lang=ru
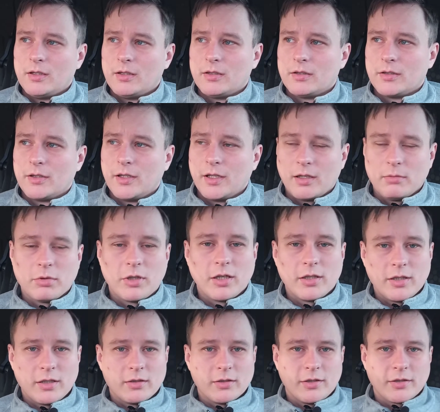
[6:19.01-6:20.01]
э, я
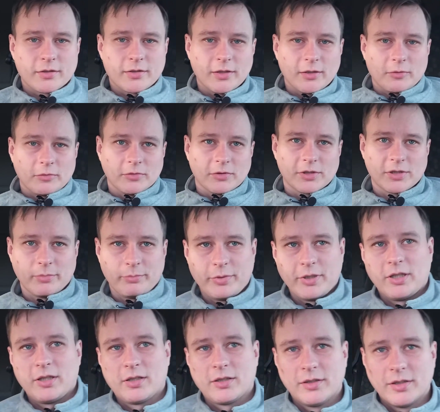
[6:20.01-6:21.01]
обгонял Гертеку на
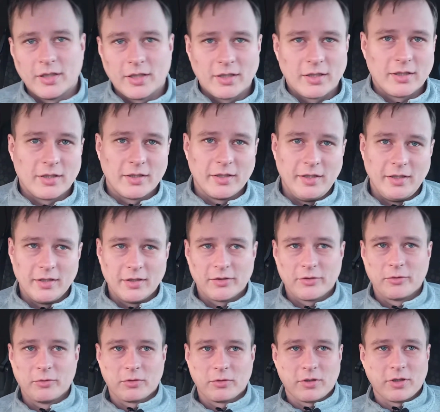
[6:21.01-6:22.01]
цепях на
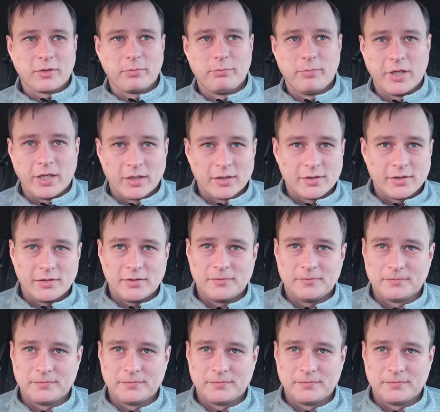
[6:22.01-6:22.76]
Е45